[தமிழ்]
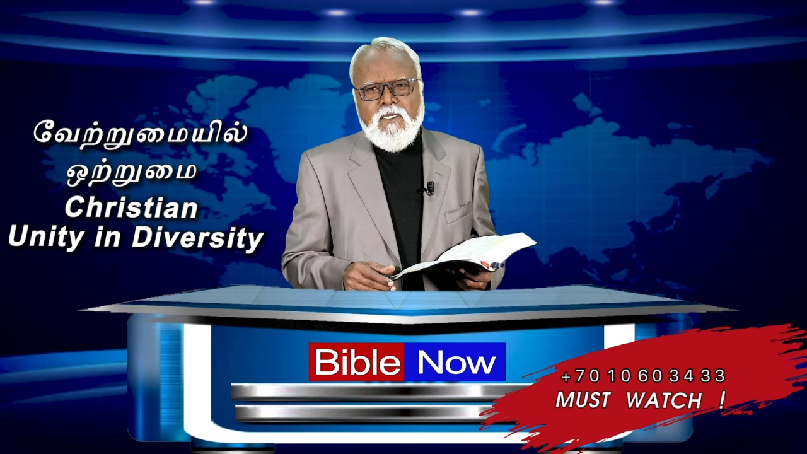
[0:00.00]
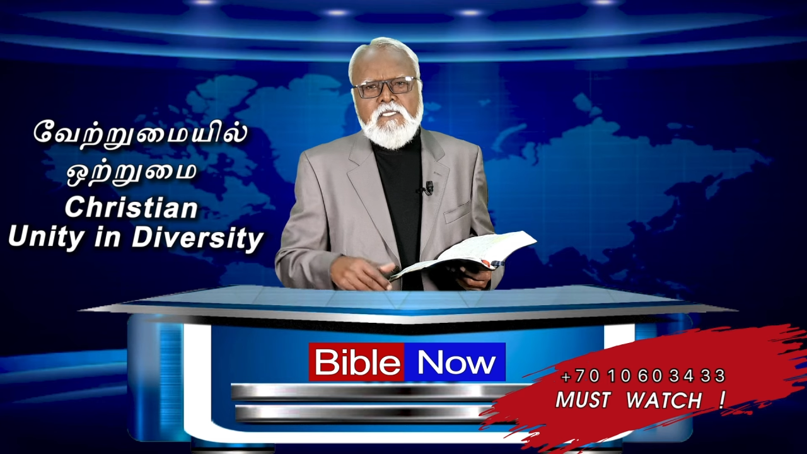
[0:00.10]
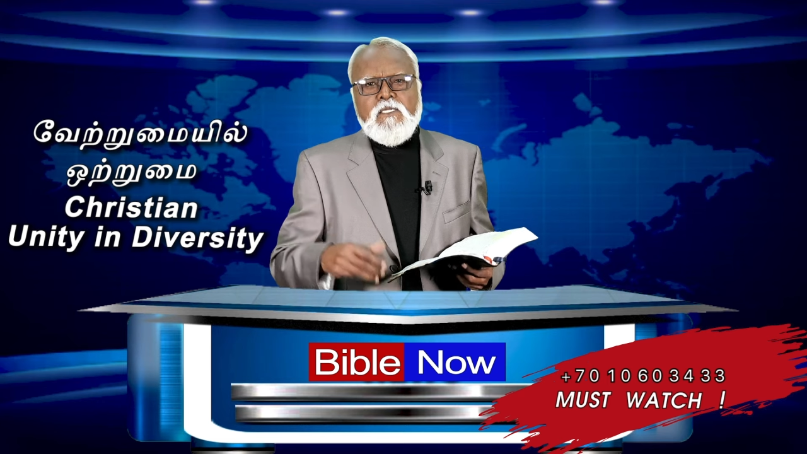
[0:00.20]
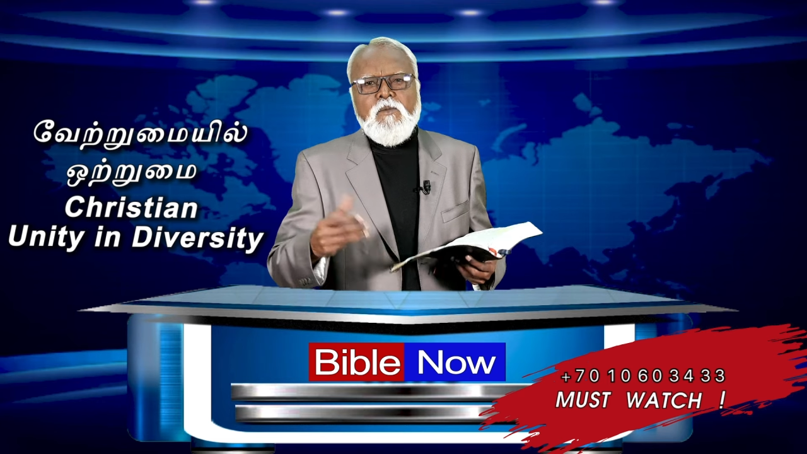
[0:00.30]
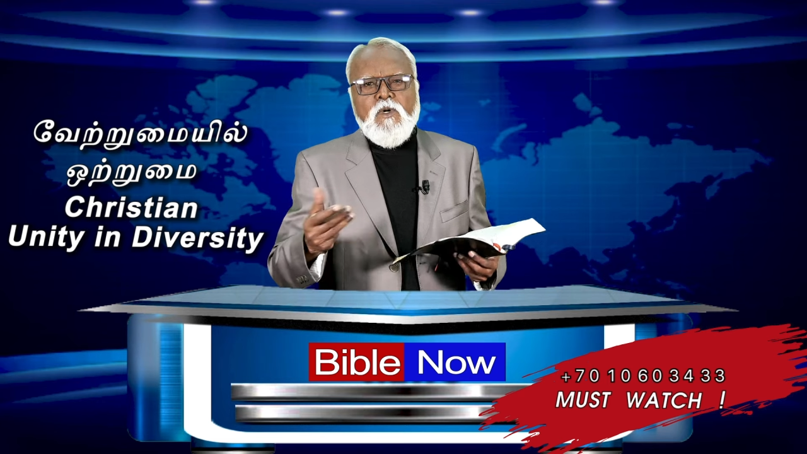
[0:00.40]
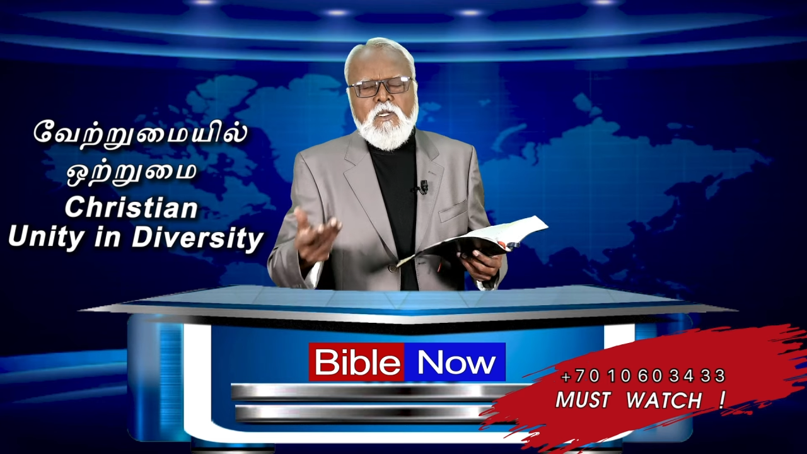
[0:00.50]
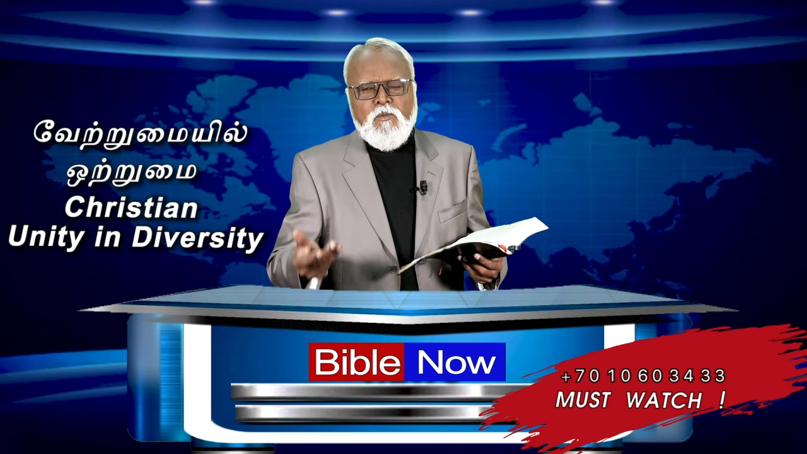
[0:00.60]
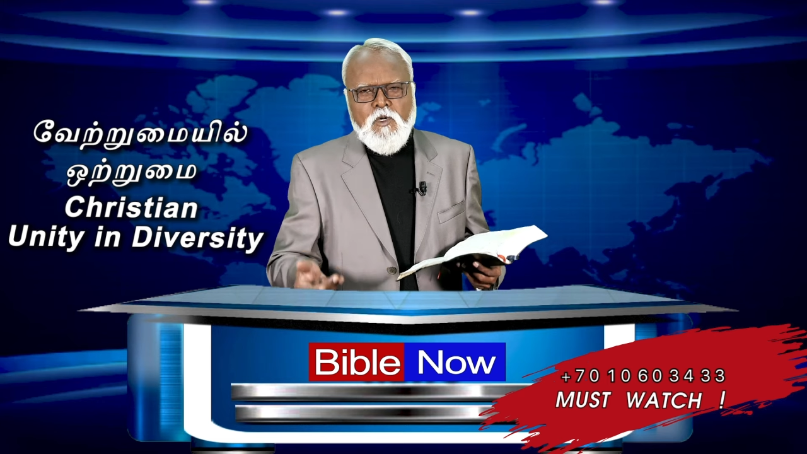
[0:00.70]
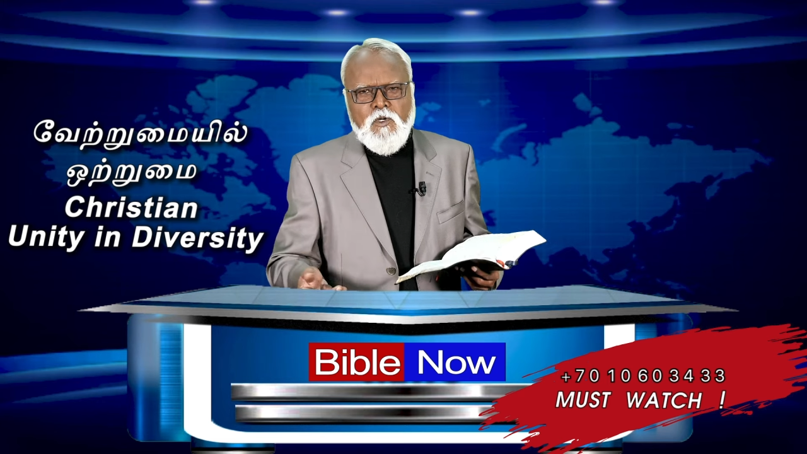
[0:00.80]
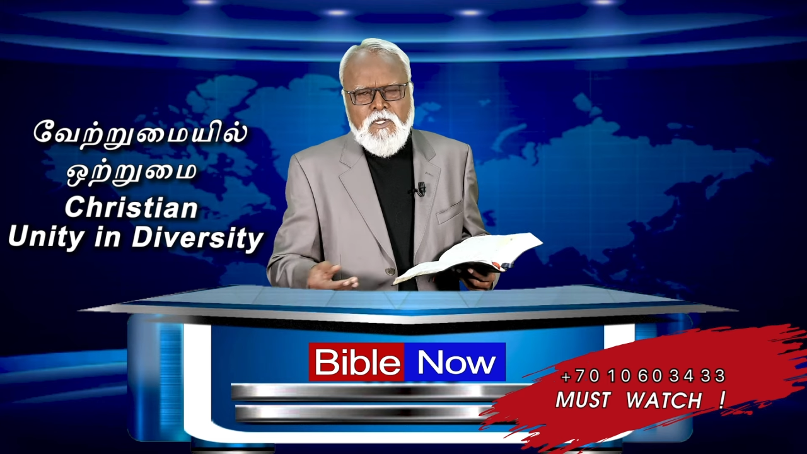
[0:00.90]
கஷ்டமான
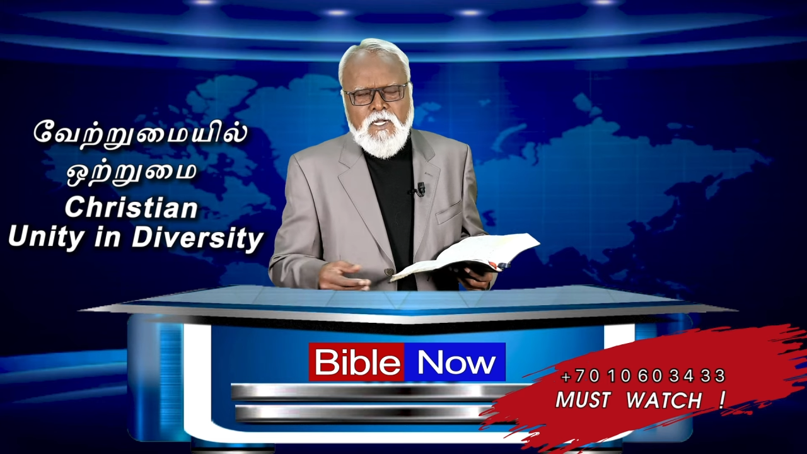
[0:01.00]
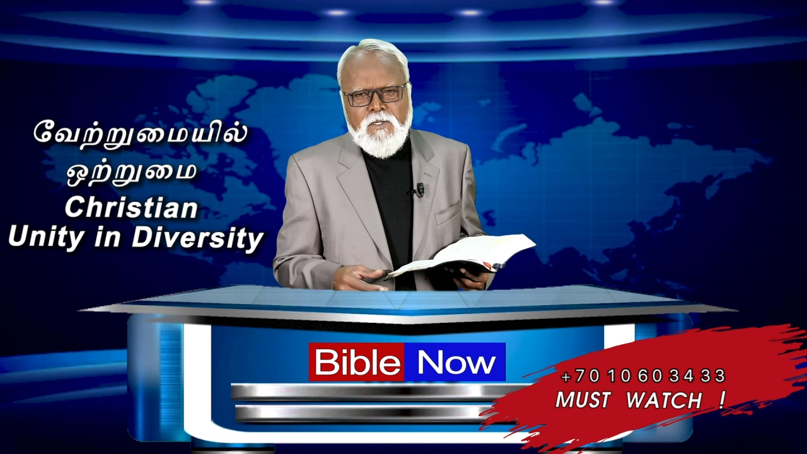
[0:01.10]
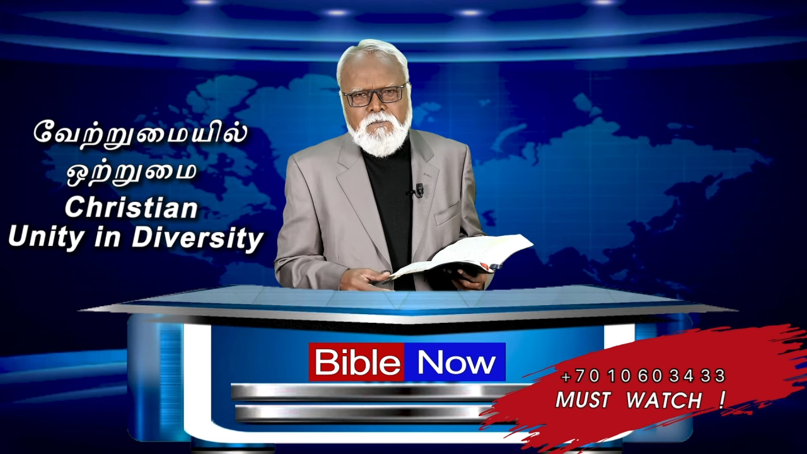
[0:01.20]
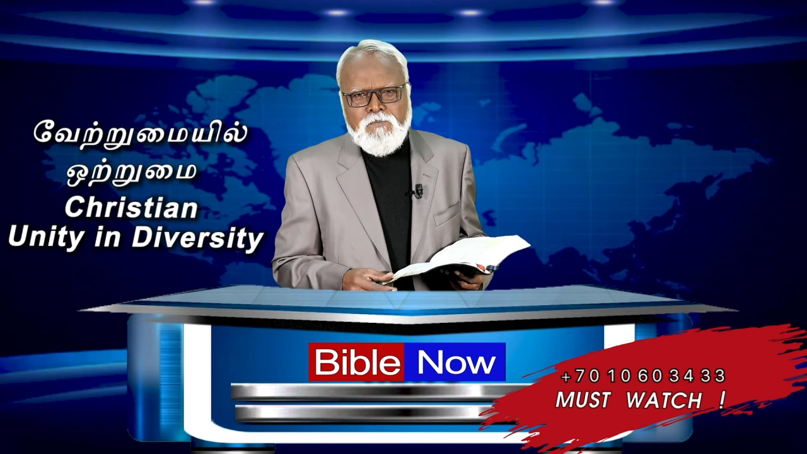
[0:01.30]
போதனை